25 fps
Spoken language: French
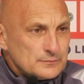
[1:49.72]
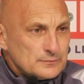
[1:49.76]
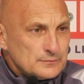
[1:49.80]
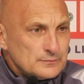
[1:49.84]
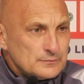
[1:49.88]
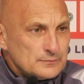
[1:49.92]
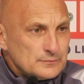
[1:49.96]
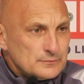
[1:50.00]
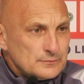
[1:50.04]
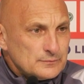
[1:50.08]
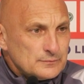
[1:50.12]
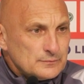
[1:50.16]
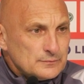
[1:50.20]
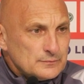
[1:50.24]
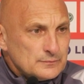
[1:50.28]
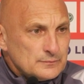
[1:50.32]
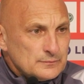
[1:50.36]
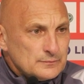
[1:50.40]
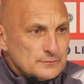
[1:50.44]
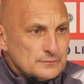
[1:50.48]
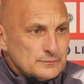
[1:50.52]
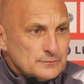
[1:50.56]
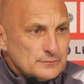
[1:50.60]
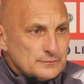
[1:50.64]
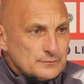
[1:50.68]
peut manquer à
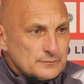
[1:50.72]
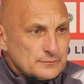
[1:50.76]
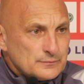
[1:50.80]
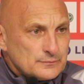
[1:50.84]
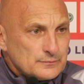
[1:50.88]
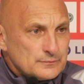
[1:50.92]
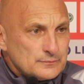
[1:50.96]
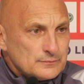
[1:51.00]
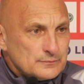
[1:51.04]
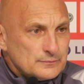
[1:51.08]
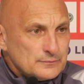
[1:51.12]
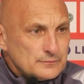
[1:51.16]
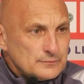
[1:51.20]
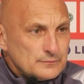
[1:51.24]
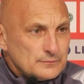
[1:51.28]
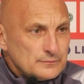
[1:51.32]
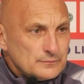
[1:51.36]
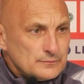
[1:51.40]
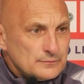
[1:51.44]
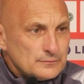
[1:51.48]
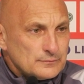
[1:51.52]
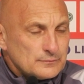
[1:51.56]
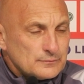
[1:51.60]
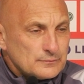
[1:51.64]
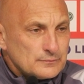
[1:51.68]
la peut-être un petit peu
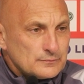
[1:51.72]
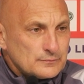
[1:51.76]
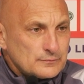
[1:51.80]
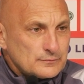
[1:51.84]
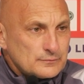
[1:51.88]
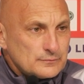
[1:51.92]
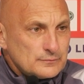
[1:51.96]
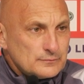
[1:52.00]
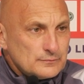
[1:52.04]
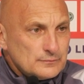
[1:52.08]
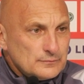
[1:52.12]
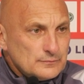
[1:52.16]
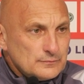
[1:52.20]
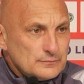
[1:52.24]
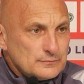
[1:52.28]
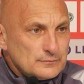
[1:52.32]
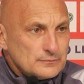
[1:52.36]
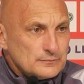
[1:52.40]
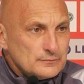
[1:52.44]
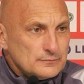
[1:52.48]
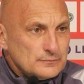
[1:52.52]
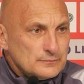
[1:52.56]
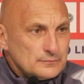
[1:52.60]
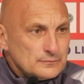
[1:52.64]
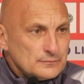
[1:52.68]
plus de liberté
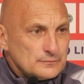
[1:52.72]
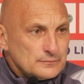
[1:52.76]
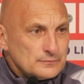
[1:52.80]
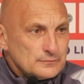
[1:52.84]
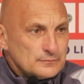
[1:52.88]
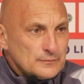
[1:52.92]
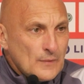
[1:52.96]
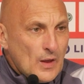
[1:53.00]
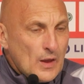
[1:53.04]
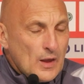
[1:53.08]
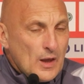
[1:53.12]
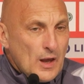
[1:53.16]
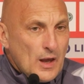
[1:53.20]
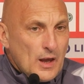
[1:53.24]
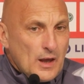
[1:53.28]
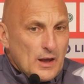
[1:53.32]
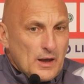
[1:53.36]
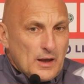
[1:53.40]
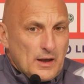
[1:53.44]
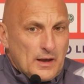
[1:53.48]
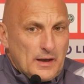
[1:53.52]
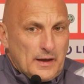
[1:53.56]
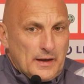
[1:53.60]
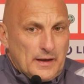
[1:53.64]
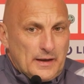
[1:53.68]
offensive
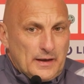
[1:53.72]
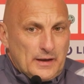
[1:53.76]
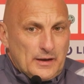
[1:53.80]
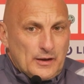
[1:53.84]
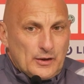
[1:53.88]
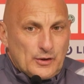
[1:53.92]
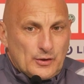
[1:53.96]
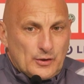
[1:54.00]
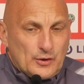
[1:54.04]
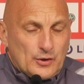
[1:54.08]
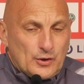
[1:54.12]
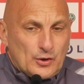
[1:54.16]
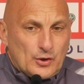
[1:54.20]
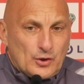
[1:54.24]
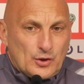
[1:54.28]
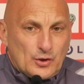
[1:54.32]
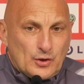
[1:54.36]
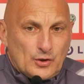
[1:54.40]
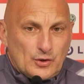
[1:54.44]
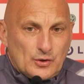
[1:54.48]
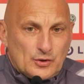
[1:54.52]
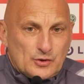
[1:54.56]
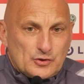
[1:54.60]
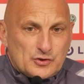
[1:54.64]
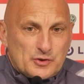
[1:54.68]

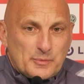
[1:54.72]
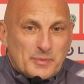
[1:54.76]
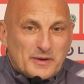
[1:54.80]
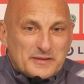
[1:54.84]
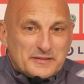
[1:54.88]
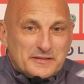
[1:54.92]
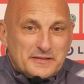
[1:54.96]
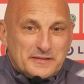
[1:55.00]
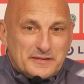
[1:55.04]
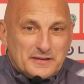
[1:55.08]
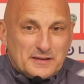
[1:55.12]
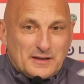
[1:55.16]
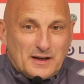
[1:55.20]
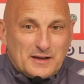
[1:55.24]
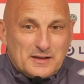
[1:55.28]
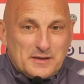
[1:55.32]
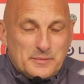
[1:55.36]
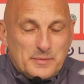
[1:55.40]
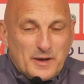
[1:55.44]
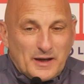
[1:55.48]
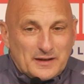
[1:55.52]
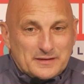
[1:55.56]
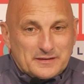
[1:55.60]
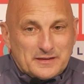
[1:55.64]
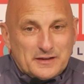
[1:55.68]
euh, je ne sais pas si c'est de la
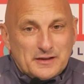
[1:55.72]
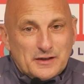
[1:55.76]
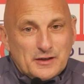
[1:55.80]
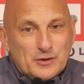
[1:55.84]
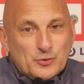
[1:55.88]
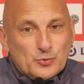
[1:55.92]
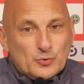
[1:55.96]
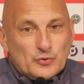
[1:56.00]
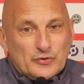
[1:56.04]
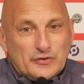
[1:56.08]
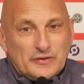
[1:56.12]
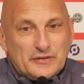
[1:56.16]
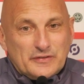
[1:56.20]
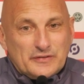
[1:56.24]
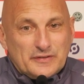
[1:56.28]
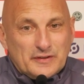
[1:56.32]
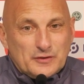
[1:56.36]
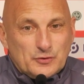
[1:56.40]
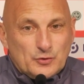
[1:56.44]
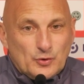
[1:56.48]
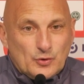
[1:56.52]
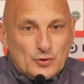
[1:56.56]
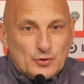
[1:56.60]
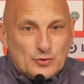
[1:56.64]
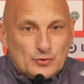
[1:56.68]
liberté ou si c'est
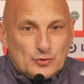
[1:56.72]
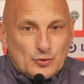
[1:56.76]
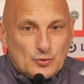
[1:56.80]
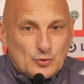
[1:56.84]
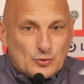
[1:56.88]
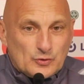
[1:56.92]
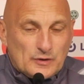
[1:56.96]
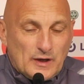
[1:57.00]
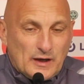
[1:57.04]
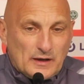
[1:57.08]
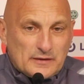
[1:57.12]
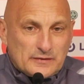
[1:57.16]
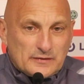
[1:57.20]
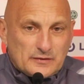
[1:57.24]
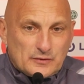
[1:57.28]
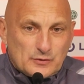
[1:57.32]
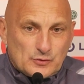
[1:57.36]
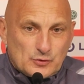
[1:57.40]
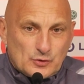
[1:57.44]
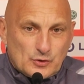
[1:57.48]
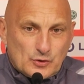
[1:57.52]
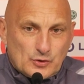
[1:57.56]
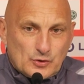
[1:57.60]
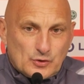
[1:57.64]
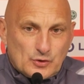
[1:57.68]
de, l'audace.
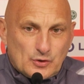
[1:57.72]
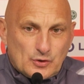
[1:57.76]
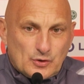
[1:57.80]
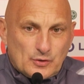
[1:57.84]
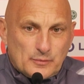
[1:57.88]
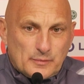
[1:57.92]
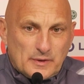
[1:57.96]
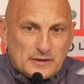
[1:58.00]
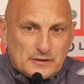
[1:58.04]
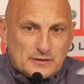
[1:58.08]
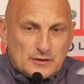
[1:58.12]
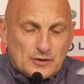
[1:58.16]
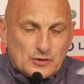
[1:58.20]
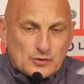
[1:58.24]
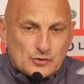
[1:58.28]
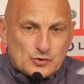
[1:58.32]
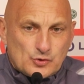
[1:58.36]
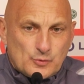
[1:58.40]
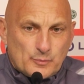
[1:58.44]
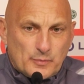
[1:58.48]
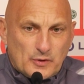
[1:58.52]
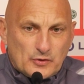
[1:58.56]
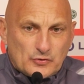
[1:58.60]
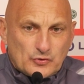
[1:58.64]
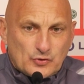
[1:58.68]
Euh, maintenant, je
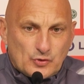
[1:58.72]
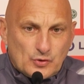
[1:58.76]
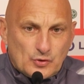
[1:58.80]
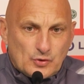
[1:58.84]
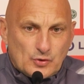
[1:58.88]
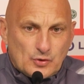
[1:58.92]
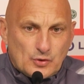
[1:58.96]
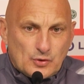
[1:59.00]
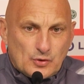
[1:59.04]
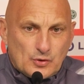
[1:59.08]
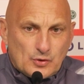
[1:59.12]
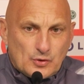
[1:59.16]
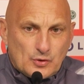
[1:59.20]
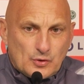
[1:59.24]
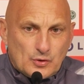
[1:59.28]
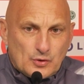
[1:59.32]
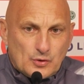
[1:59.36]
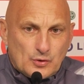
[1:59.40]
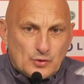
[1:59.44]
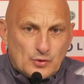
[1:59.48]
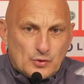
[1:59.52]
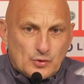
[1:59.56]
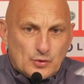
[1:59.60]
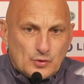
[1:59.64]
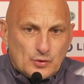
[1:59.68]
pense que
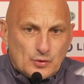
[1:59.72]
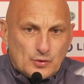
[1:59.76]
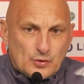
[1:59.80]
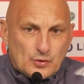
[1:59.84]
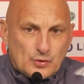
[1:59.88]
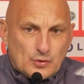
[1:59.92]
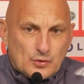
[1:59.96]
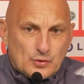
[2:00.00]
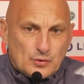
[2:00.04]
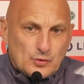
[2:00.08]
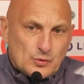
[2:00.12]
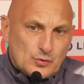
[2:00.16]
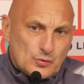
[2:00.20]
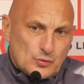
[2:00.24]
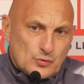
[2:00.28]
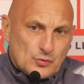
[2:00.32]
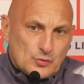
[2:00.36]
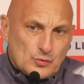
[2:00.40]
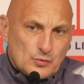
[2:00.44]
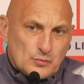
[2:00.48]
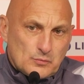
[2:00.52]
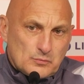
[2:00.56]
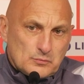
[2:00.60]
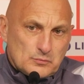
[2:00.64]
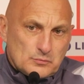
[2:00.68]
euh,
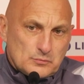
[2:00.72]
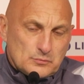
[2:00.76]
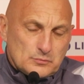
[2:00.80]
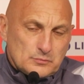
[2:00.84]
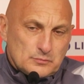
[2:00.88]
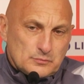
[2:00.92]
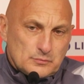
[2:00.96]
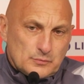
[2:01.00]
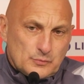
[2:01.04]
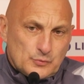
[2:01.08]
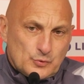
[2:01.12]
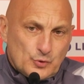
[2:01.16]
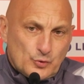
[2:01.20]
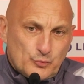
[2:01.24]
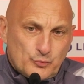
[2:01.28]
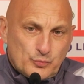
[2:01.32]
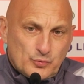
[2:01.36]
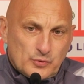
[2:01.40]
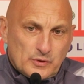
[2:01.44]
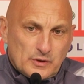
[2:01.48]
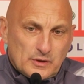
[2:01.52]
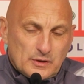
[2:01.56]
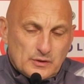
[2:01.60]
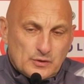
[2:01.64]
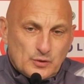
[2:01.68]

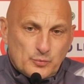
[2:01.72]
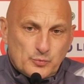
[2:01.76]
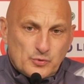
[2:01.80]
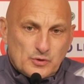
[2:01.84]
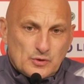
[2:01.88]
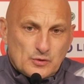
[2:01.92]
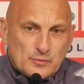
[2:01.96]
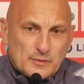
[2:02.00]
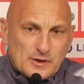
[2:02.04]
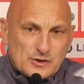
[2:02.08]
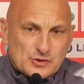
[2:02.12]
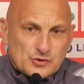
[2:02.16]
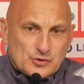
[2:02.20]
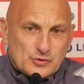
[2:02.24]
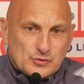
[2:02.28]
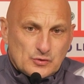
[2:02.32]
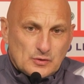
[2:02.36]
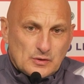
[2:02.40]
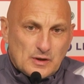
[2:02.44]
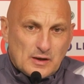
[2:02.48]
depuis, depuis le match de